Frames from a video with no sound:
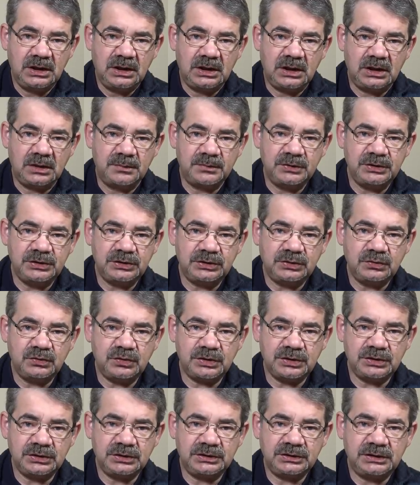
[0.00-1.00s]
А,
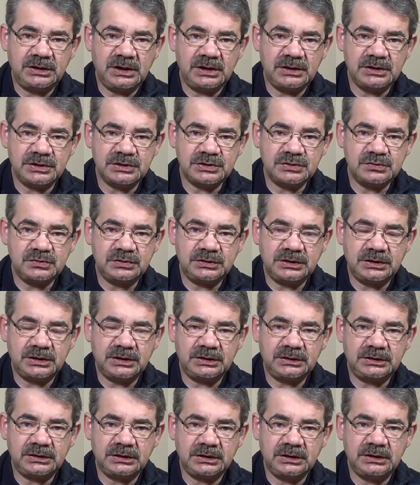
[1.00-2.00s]
мониторинг дал
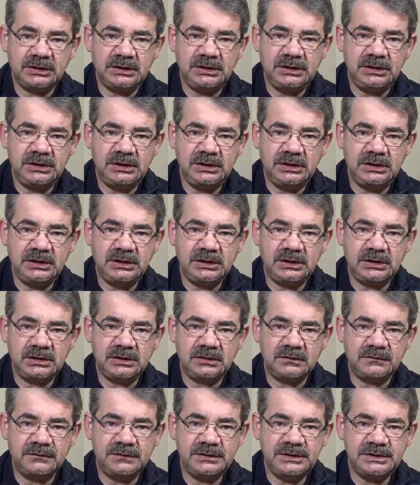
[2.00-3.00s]
результат,
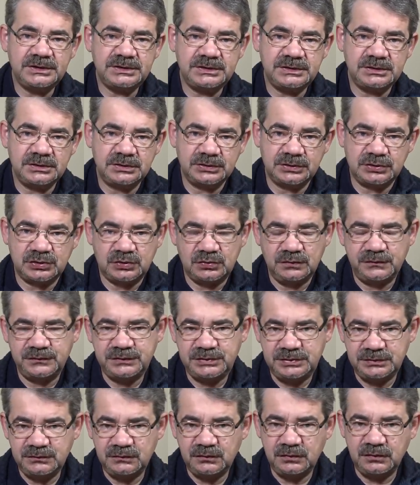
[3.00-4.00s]
и выяснилось, что
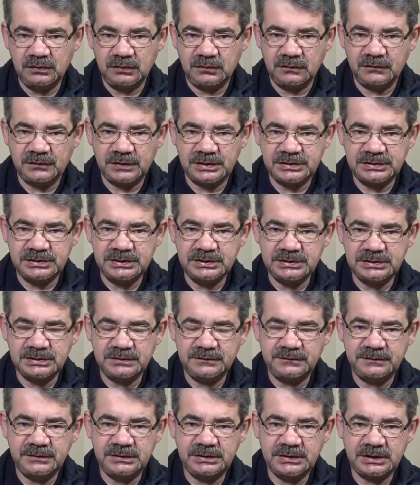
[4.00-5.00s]
всего в Российской
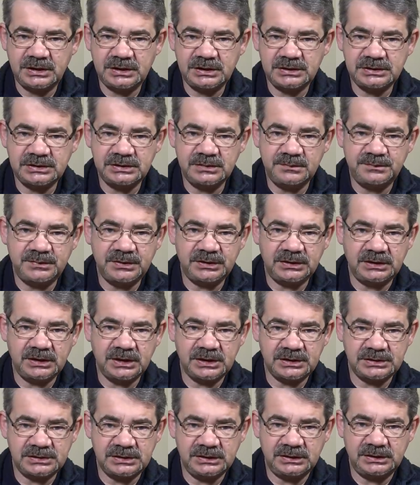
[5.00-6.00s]
Федерации
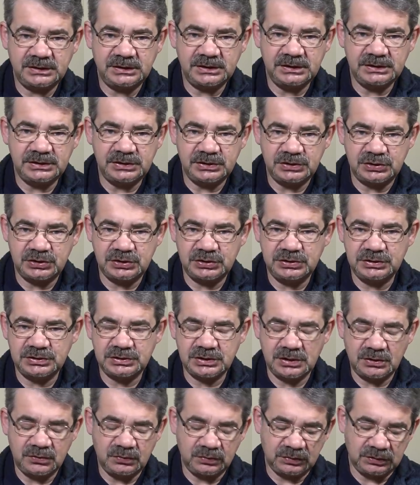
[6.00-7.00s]
15 тысяч
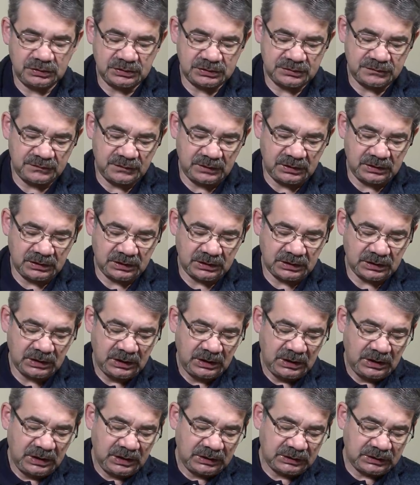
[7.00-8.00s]
незаконных свалок.
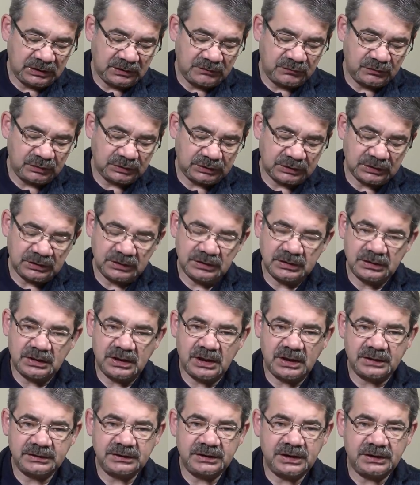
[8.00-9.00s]
Так вот,
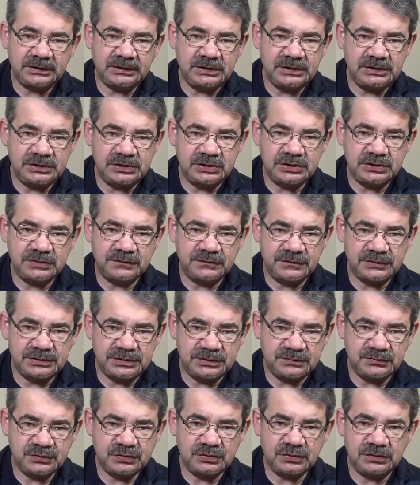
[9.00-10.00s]

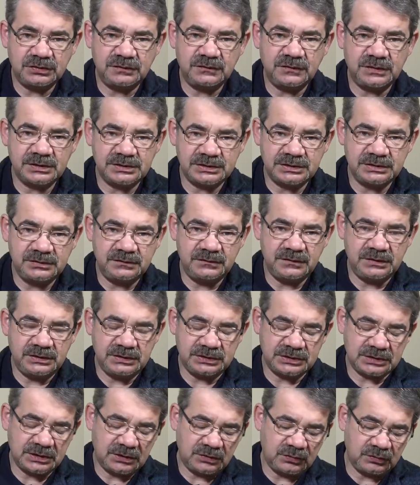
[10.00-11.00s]
1822
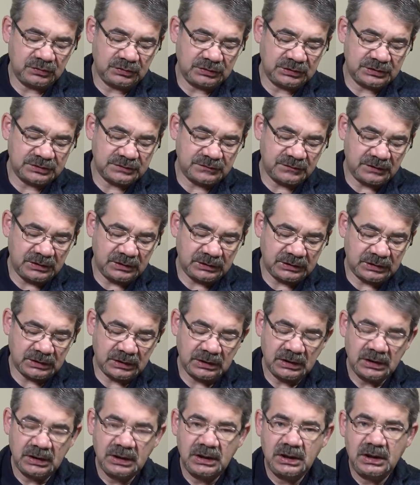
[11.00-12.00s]
незаконные
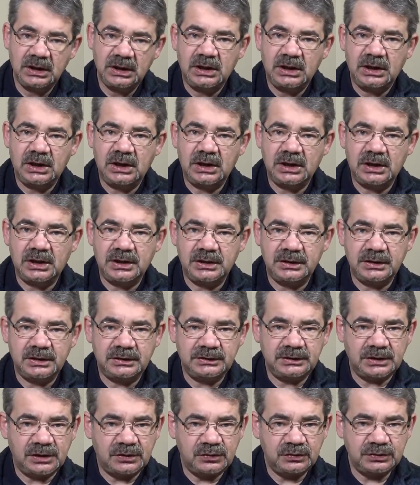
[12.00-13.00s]
свалки а,
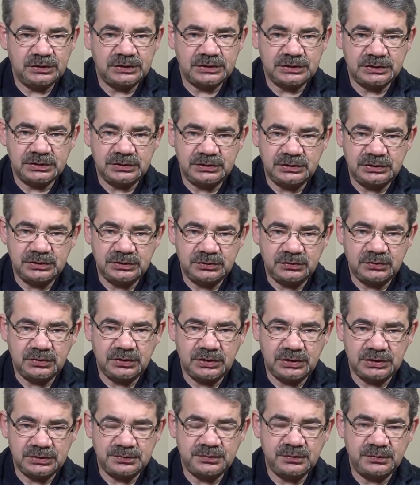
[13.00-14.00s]
находятся на
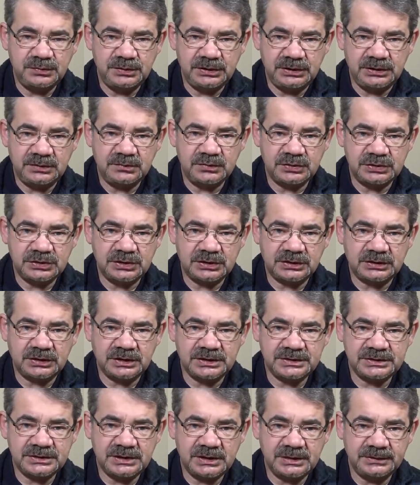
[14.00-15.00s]
территории Республики
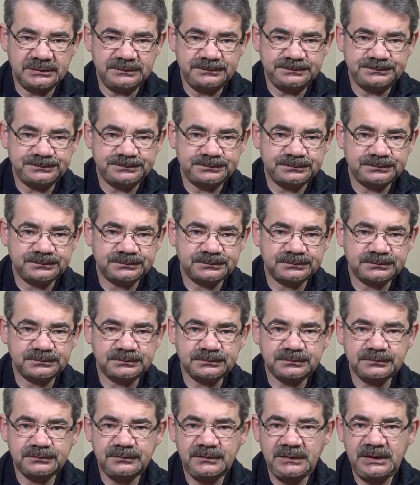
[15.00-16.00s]
Башкортостан,
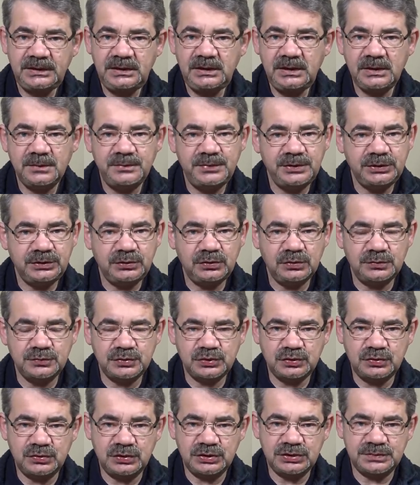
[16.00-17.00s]
при том,
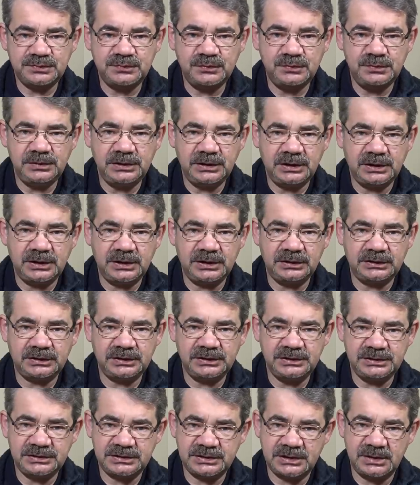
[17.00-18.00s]
что республика это
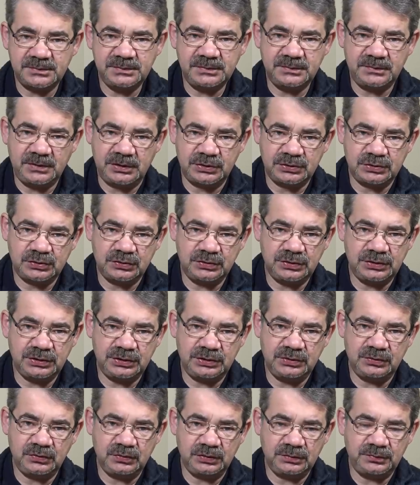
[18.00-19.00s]
не самый большой
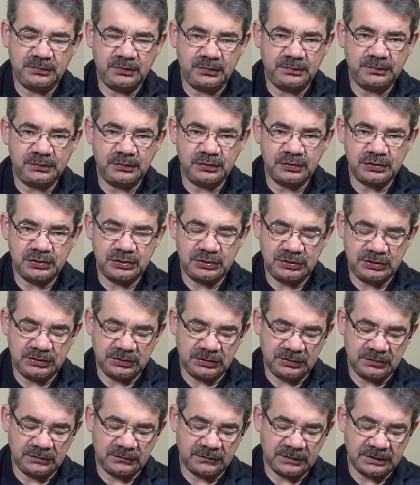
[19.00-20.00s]
регион по
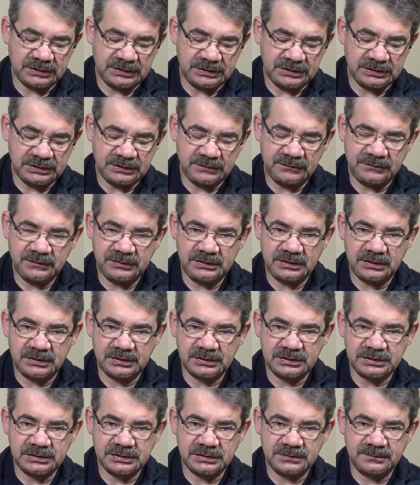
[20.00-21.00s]
площади в Российской
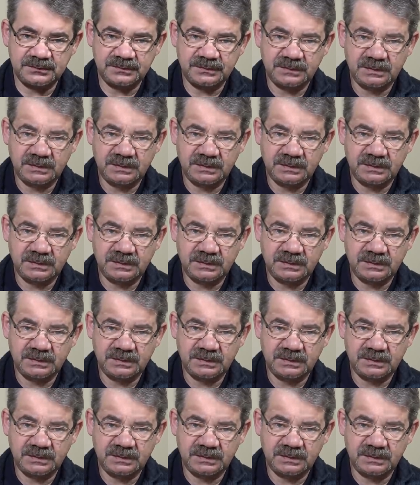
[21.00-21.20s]
Федерации.